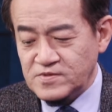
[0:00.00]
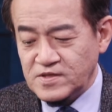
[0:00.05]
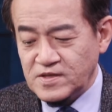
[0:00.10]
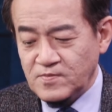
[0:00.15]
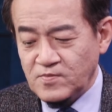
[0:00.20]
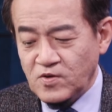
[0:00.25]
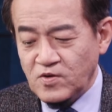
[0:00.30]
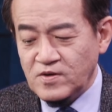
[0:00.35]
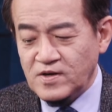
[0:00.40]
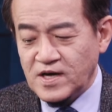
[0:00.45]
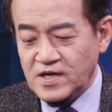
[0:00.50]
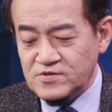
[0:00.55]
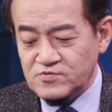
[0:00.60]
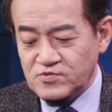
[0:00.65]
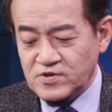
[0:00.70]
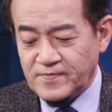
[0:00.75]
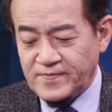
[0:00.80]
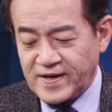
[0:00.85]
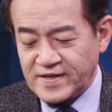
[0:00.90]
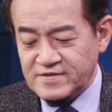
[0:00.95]
이게 뭔가
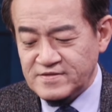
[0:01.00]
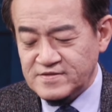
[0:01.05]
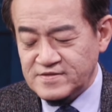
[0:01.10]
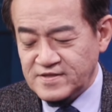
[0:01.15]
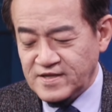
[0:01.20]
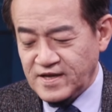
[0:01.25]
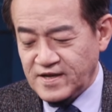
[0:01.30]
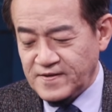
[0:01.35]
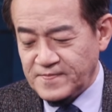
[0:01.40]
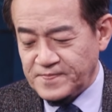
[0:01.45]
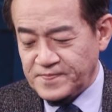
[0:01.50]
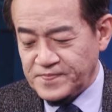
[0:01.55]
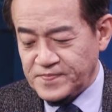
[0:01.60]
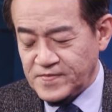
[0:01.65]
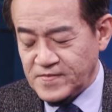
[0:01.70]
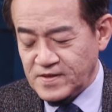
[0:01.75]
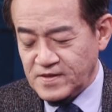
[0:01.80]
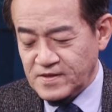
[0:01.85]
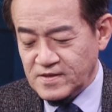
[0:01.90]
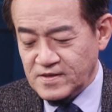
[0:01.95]
우리가 봤는데
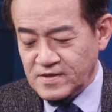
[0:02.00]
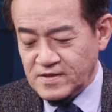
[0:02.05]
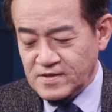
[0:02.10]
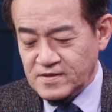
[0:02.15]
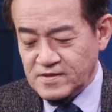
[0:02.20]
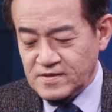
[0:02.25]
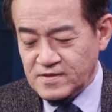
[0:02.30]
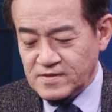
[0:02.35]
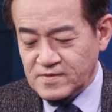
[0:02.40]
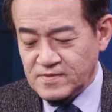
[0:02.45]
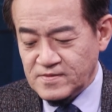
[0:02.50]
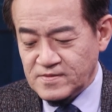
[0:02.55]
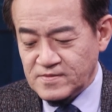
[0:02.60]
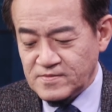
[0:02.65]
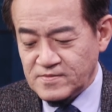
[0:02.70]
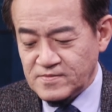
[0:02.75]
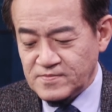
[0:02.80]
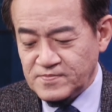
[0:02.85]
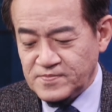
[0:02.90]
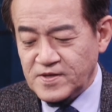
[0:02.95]

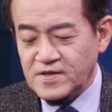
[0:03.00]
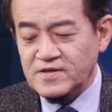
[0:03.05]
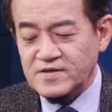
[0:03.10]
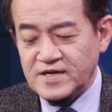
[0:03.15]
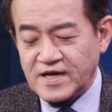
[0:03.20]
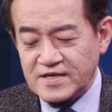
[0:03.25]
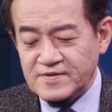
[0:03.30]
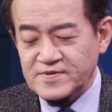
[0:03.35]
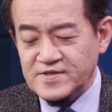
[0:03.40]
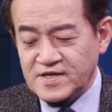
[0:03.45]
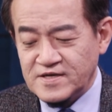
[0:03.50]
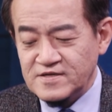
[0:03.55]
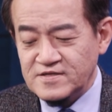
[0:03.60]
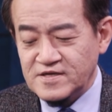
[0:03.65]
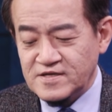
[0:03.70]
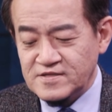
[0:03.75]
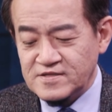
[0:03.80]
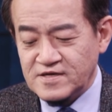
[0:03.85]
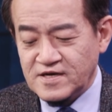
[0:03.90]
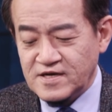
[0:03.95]
별 건 아닙니다. 그런데
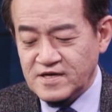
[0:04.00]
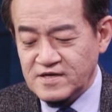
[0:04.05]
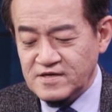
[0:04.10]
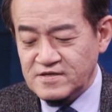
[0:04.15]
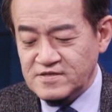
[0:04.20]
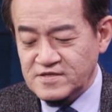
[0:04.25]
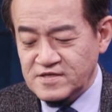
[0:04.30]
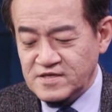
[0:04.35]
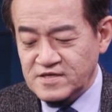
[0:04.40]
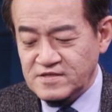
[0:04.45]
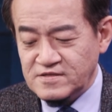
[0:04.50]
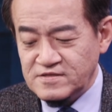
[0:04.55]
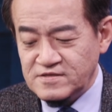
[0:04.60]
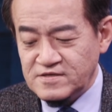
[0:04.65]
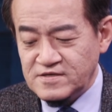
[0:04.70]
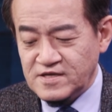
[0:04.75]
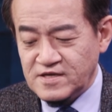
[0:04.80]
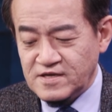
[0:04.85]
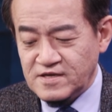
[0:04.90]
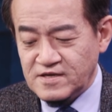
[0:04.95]
어쨌든 이런
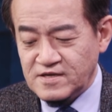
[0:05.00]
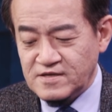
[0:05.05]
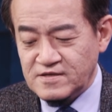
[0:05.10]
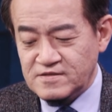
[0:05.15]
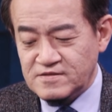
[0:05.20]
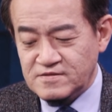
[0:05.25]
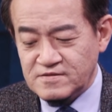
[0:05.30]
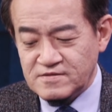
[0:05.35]
일들이